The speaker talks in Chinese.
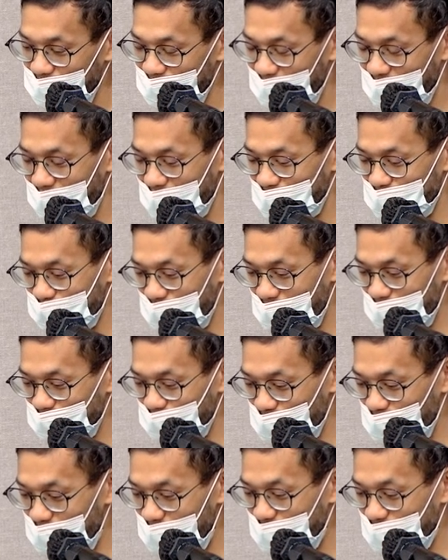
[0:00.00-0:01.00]
呃，虽然
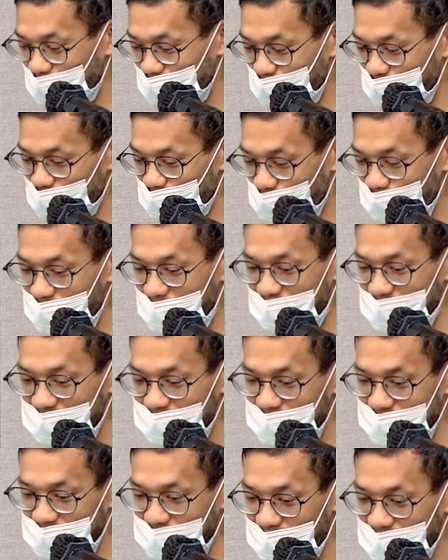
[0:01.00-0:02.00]
说我们有这么多名
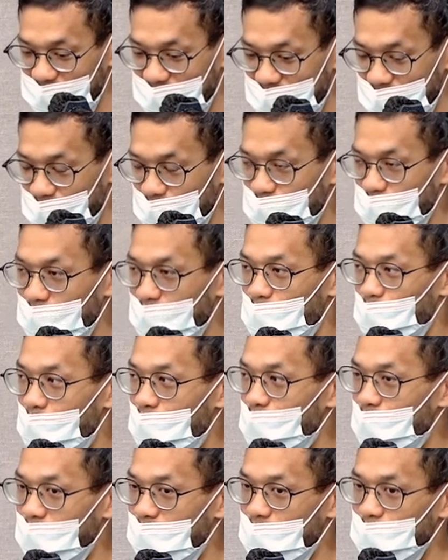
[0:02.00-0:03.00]
词，但其实
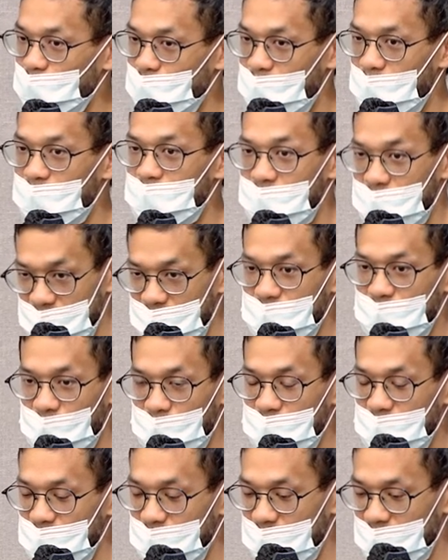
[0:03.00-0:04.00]
回归到最后，其实
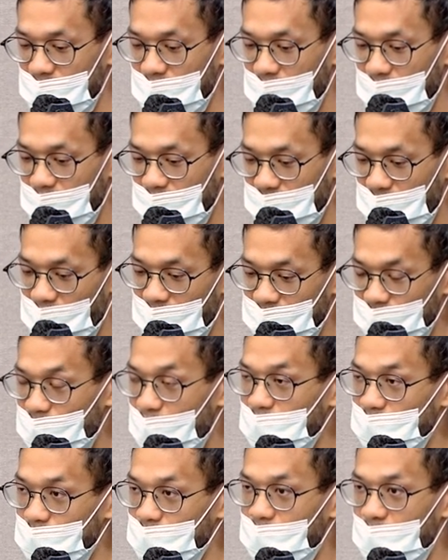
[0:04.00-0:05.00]
都是 c o l l i n
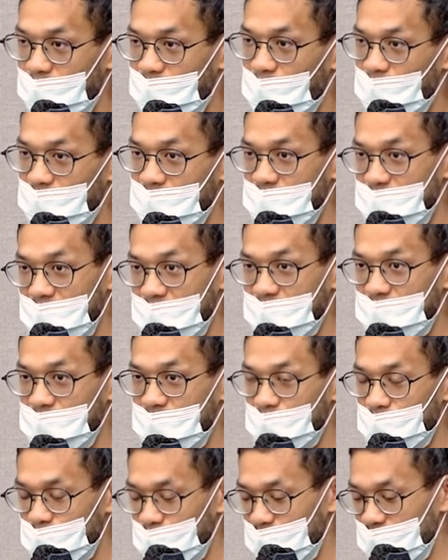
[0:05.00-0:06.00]
Multiplatform 这个
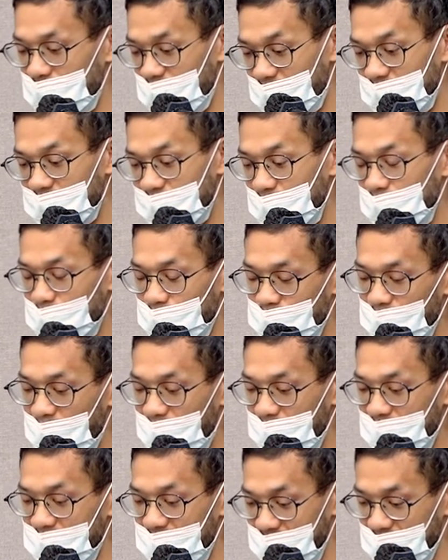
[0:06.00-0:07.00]
技术延伸出来
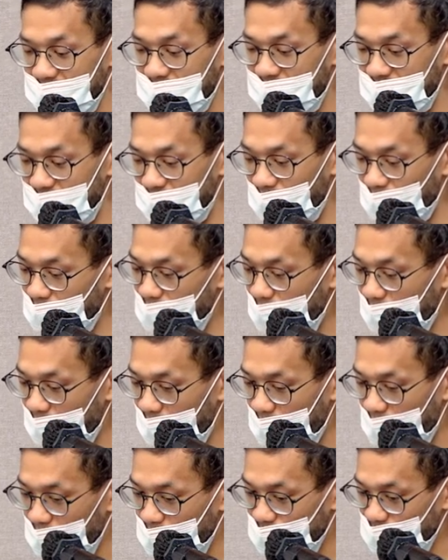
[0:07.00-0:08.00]
的子集哦。
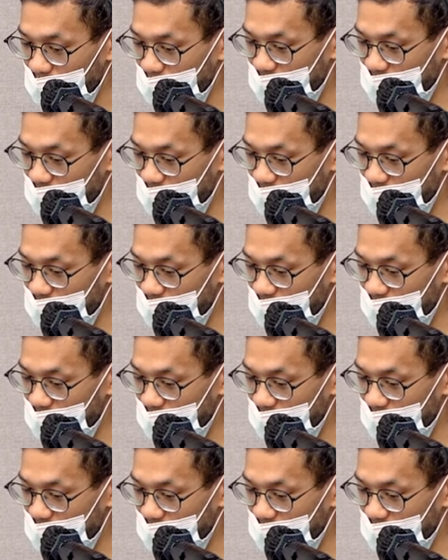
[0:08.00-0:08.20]
所以